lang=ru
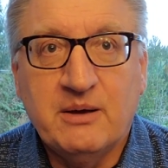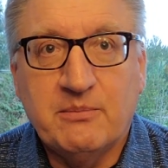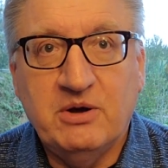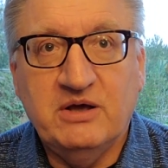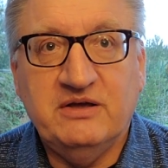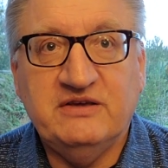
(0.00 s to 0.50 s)

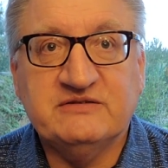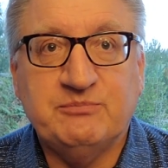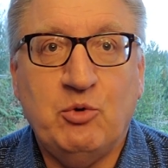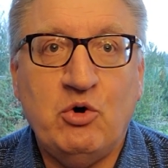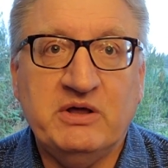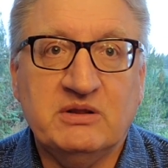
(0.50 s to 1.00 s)
э, из
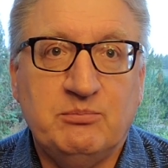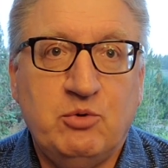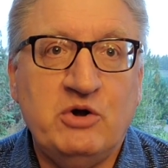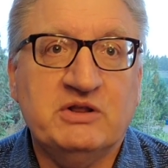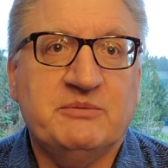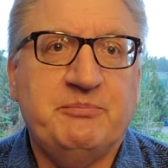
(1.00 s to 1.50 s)
Боинг,
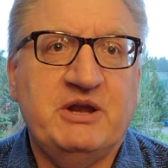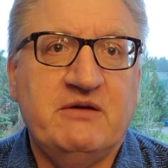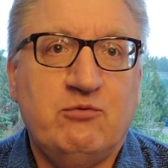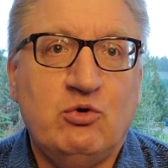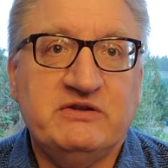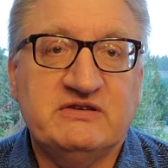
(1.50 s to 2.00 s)
Боинг
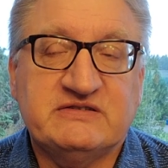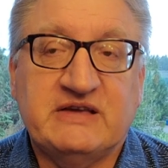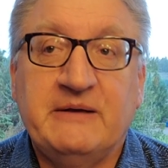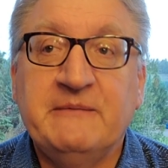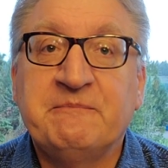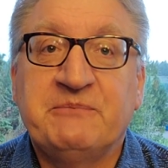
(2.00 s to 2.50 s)
переводится.